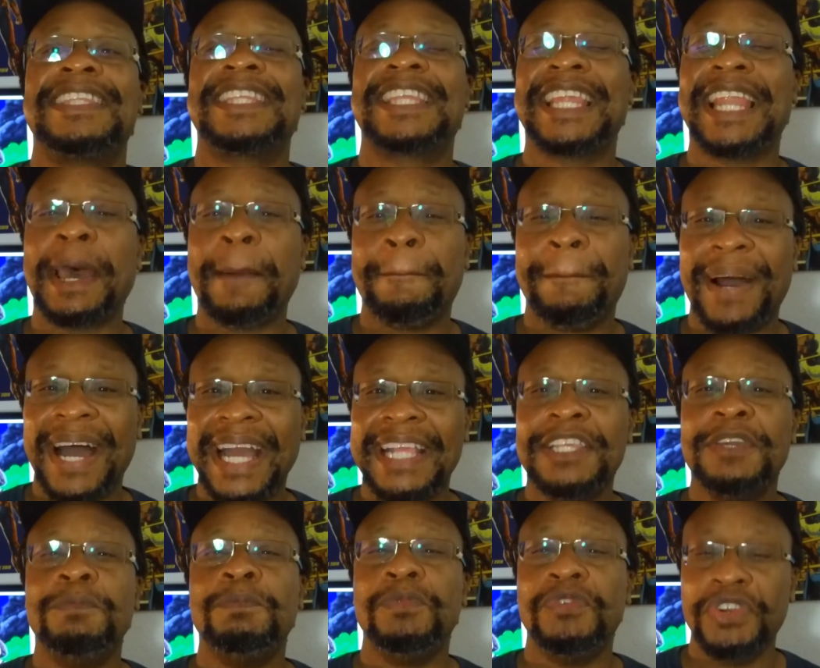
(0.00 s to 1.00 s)

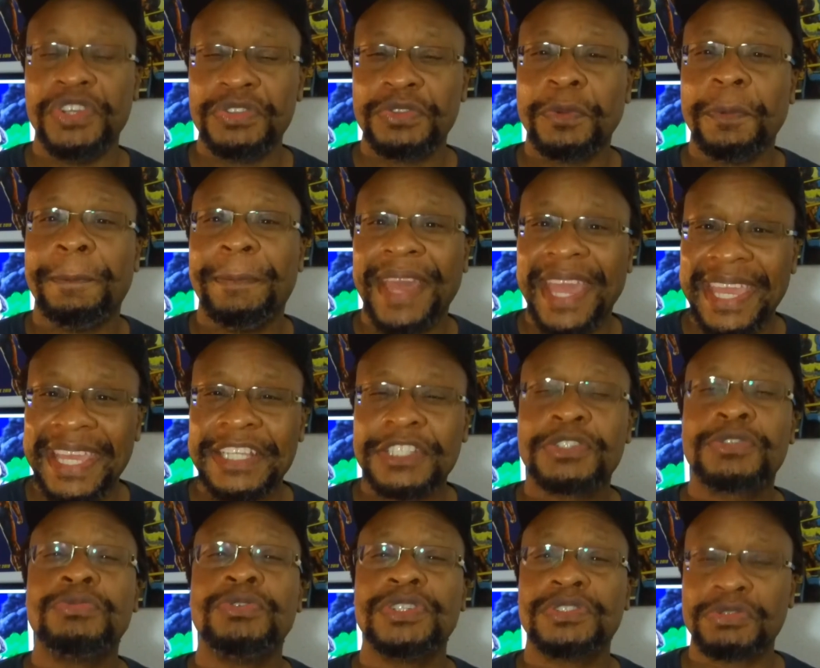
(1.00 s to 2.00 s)
Trabalhe muito bem a
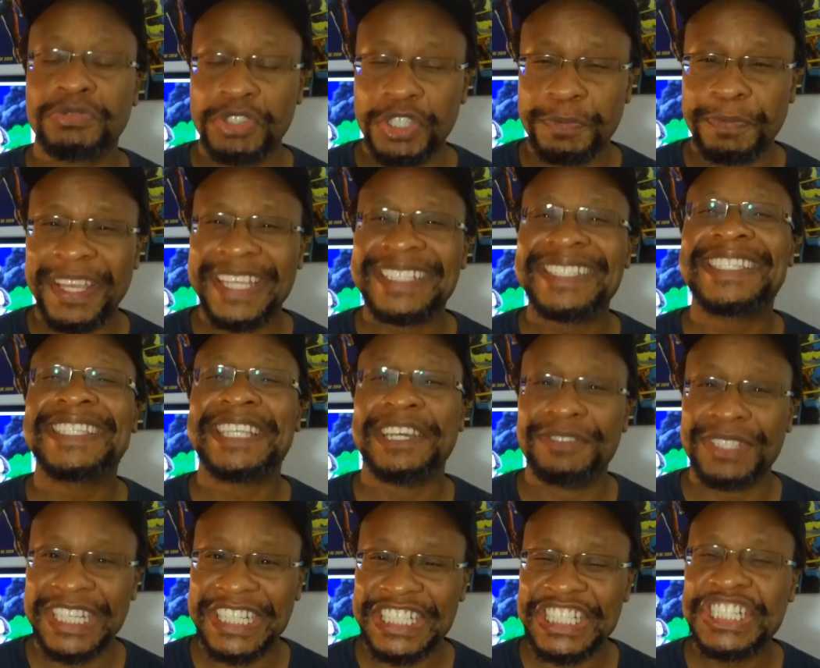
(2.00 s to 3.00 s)
sua
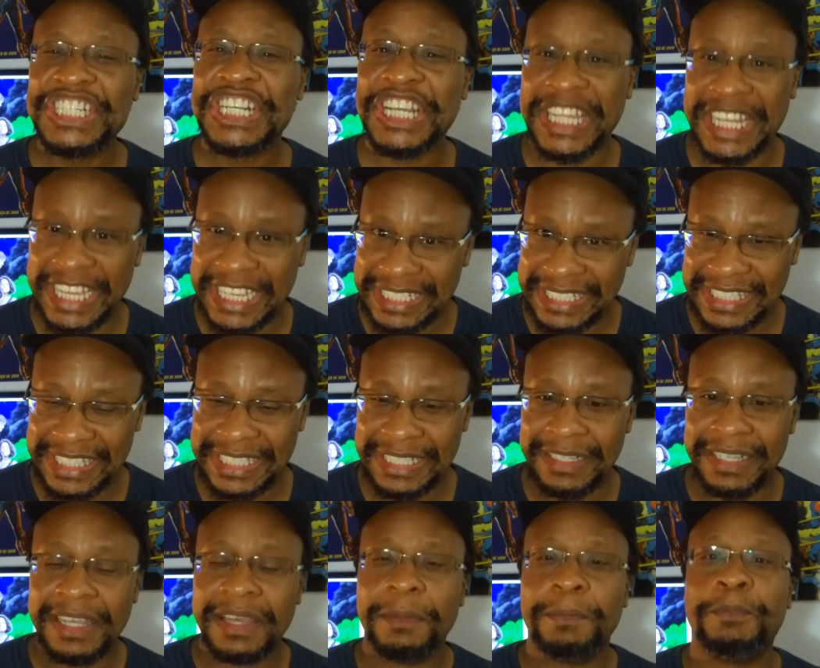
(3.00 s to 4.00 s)
suspensão da descrença,
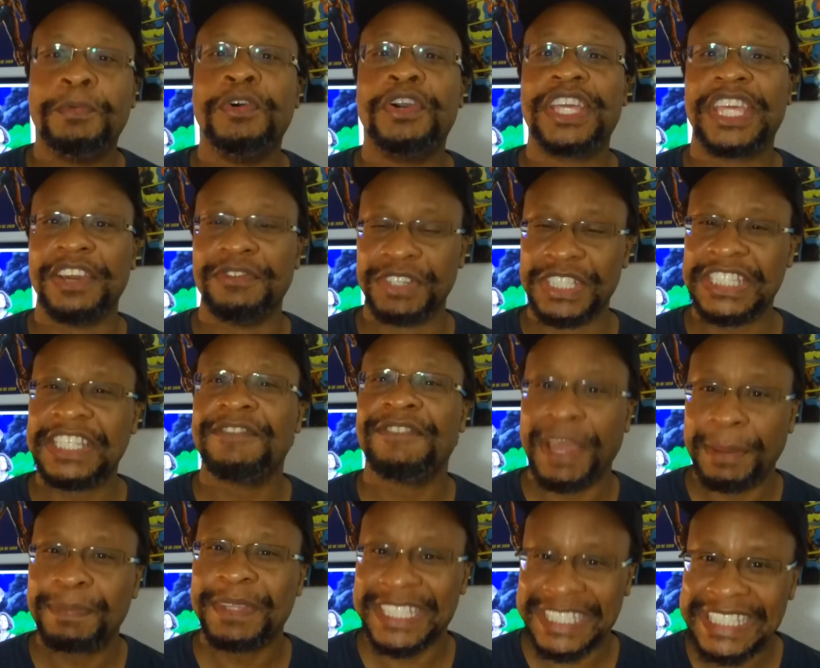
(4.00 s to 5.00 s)
porque você
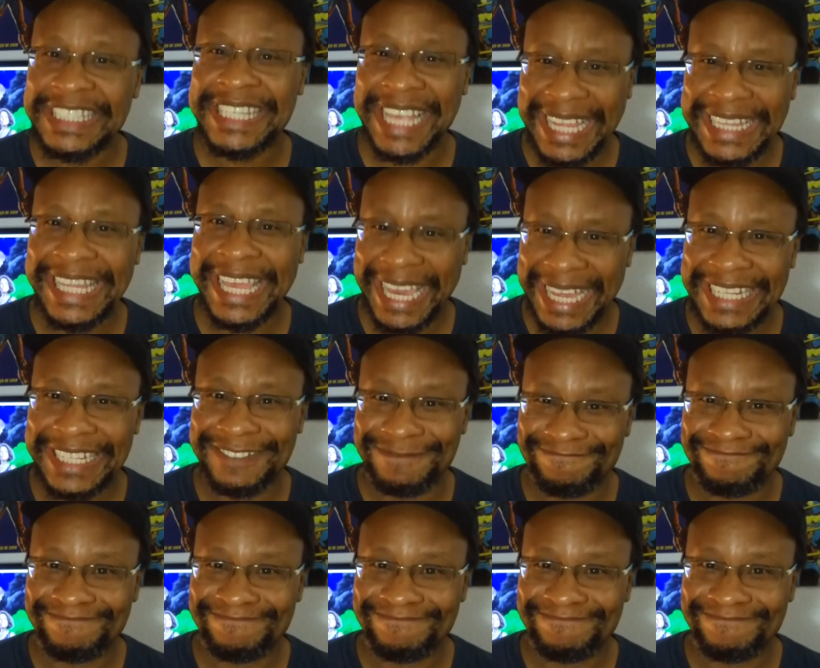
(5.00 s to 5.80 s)
vai precisar dela.